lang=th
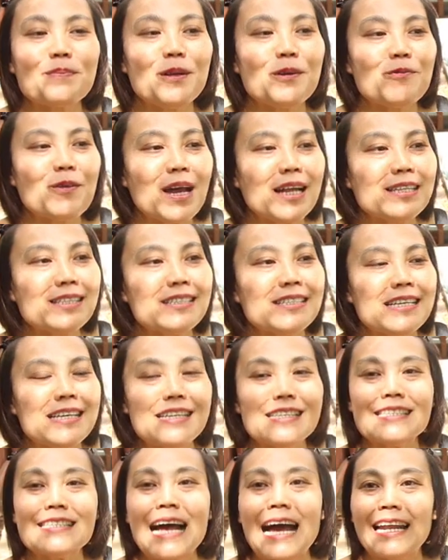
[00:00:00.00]
บเป็นแว่นสี
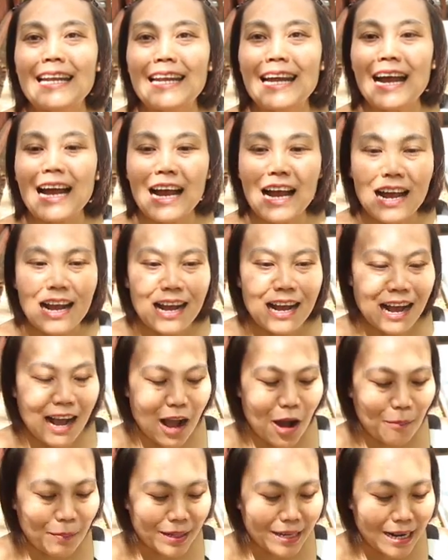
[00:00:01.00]
สันอะ
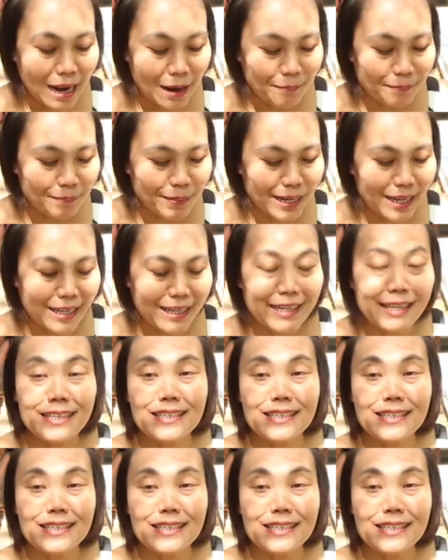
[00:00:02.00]
เอามาทำเป็น